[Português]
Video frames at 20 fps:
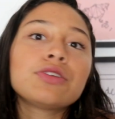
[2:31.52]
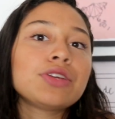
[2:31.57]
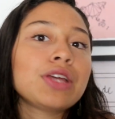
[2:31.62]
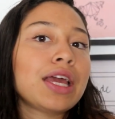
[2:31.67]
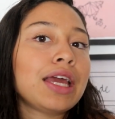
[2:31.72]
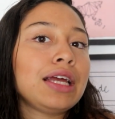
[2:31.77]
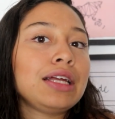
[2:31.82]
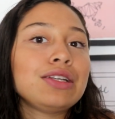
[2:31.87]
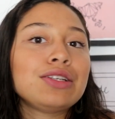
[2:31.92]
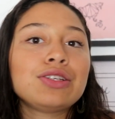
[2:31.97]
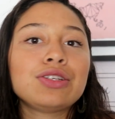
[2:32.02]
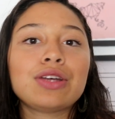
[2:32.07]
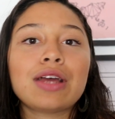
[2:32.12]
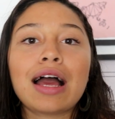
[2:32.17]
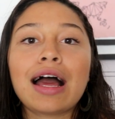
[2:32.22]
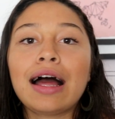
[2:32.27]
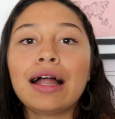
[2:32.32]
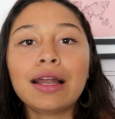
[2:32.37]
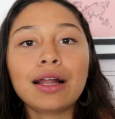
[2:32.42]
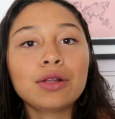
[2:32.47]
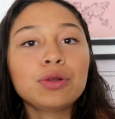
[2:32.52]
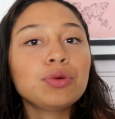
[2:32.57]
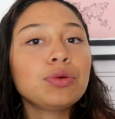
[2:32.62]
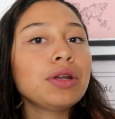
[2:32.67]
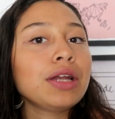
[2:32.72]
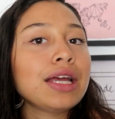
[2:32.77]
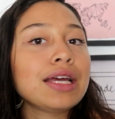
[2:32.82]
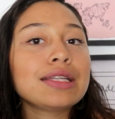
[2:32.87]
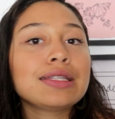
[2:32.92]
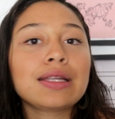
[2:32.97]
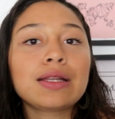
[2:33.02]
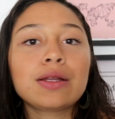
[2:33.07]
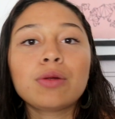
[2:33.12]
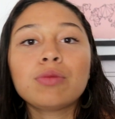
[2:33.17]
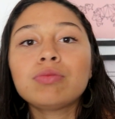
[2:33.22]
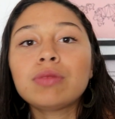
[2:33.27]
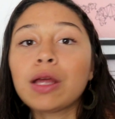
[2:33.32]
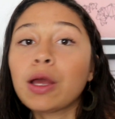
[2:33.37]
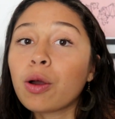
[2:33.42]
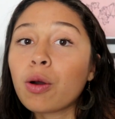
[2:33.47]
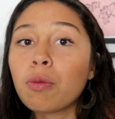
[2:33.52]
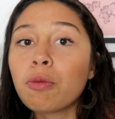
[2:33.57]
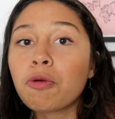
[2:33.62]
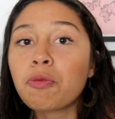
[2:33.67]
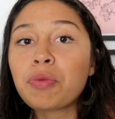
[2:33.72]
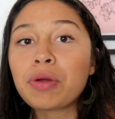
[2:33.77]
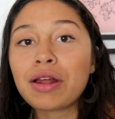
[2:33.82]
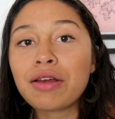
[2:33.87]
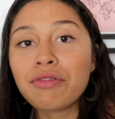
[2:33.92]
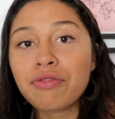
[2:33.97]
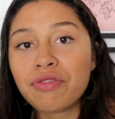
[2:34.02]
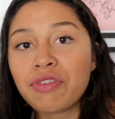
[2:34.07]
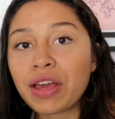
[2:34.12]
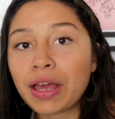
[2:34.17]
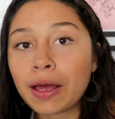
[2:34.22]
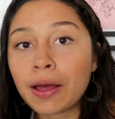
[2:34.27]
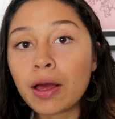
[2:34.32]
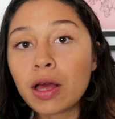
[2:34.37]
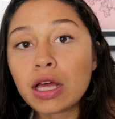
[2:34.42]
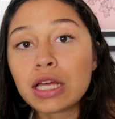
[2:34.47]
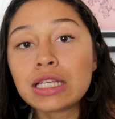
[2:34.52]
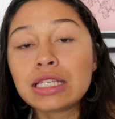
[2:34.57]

Gente, a natureza não tem como prever.